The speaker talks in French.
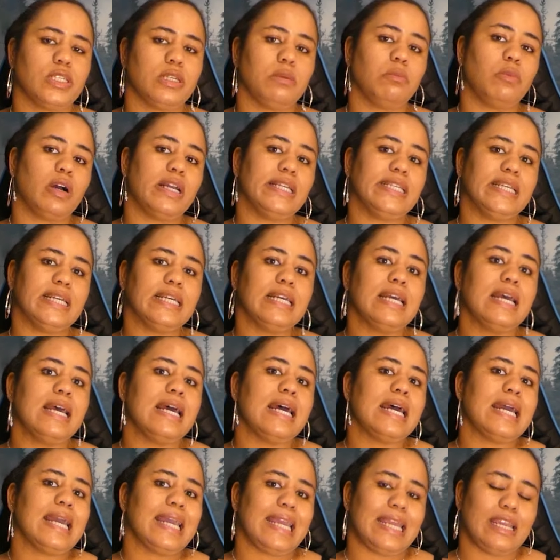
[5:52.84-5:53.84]
ses moyens
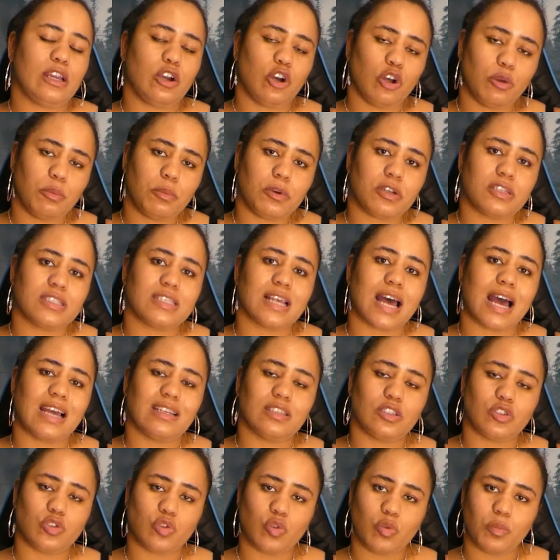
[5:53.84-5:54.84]
et commence à
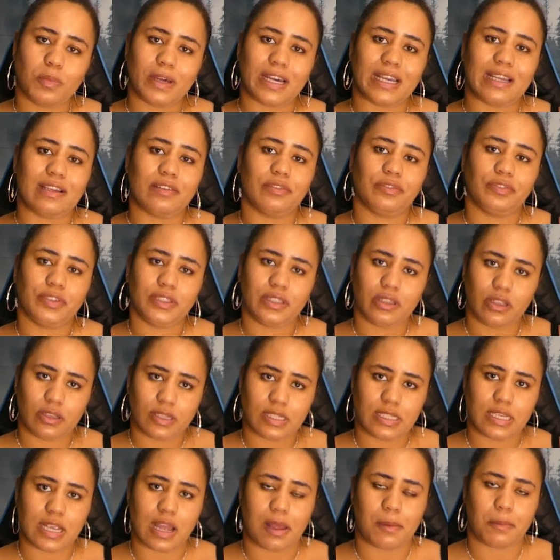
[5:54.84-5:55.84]
sombrer
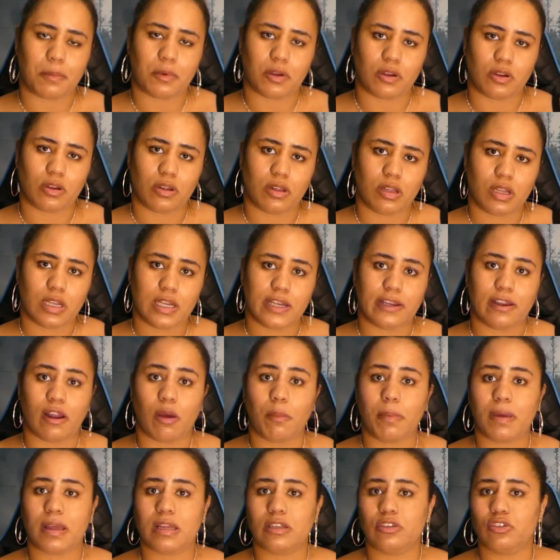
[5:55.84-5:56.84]
financièrement. Il
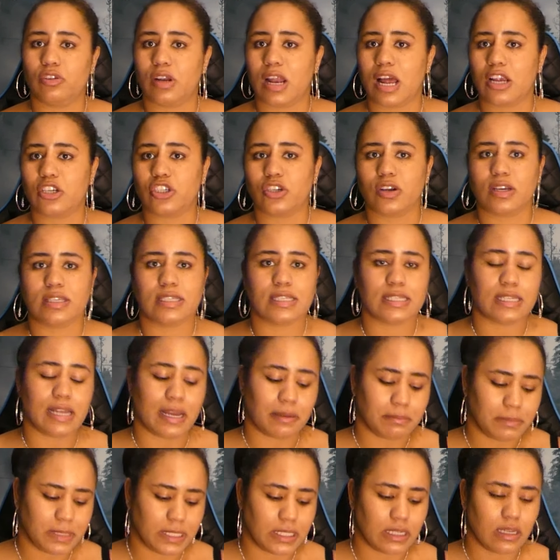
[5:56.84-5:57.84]
emprunte de l'argent à ses
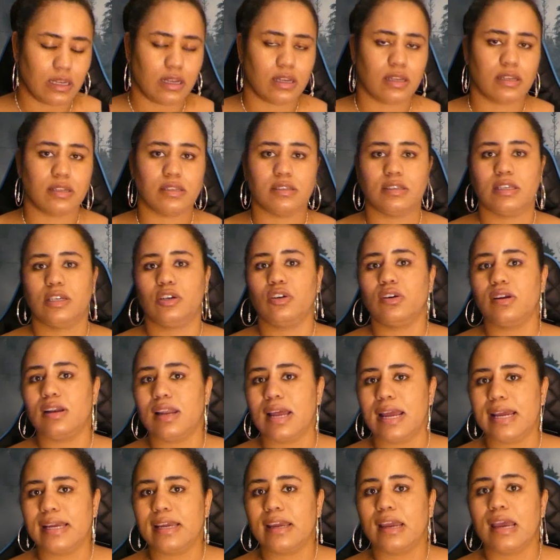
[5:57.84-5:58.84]
amis, ses
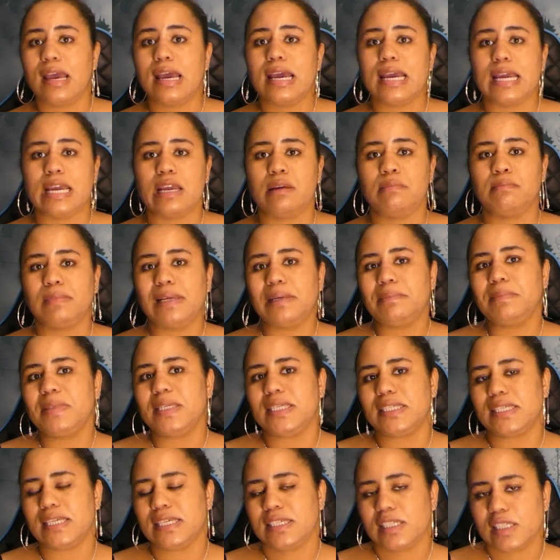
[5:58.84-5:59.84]
collègues et même
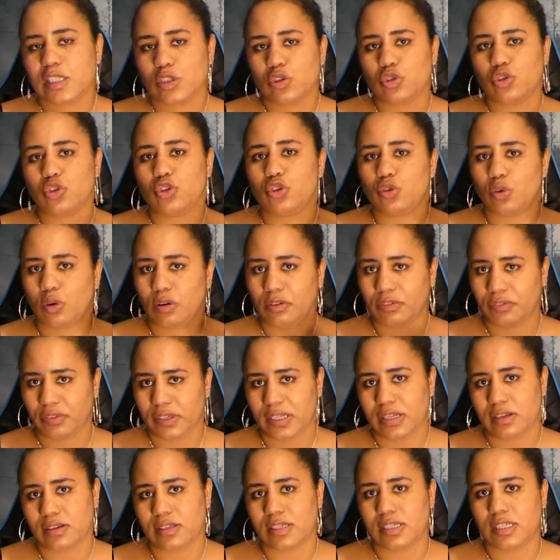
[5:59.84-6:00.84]
des institutions
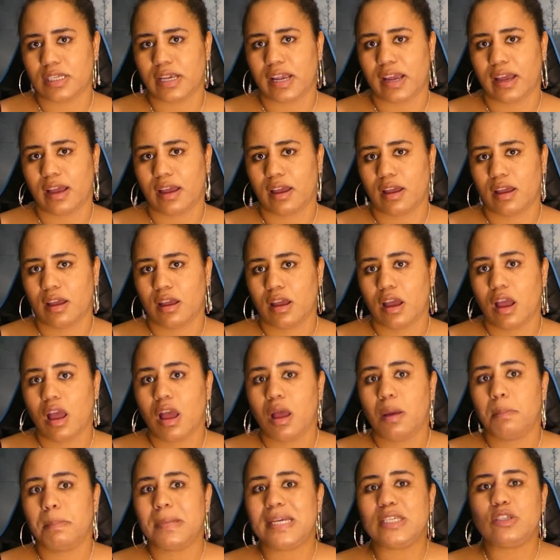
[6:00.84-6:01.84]
financières.
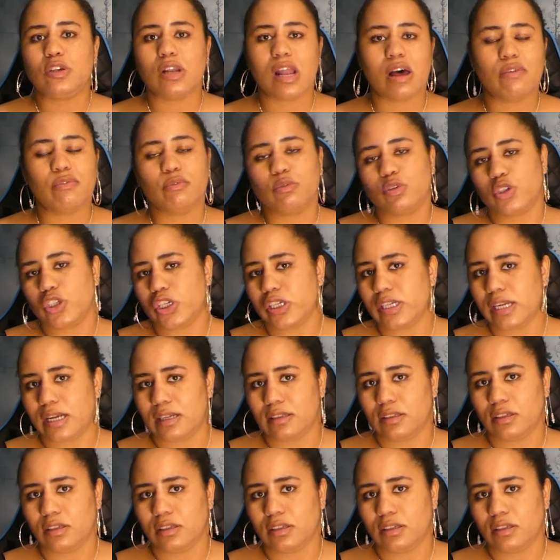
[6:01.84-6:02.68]
Mais cela fonctionne un